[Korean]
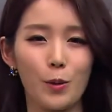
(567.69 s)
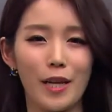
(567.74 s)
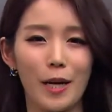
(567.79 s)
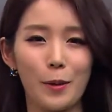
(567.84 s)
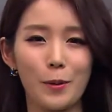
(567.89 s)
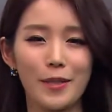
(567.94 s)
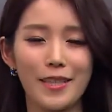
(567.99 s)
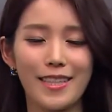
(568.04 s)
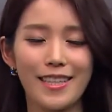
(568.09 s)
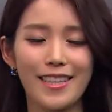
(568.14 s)

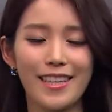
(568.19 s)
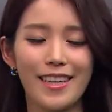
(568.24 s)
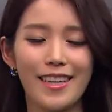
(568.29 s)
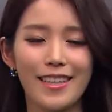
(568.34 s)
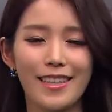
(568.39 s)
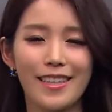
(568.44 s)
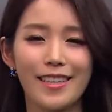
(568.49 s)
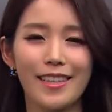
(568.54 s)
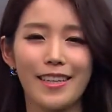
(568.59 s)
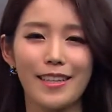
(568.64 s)
나올지
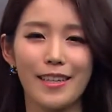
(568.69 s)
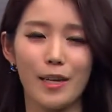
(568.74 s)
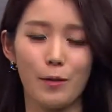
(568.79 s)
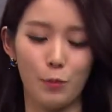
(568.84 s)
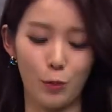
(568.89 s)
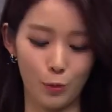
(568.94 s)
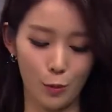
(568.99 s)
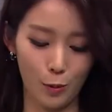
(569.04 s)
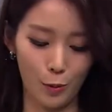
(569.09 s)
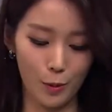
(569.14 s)
기대를
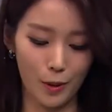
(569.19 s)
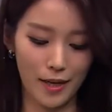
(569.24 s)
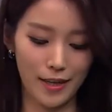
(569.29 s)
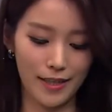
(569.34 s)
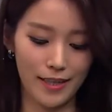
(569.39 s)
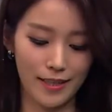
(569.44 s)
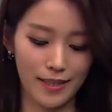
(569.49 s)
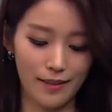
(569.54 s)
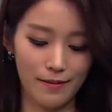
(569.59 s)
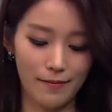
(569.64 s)
해보도록
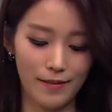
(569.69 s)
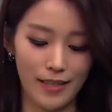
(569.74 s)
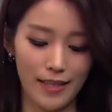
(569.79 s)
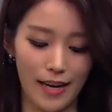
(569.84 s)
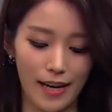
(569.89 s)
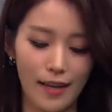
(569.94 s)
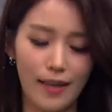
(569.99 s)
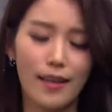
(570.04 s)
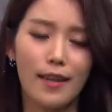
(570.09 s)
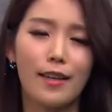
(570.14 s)

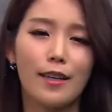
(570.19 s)
하겠습니다.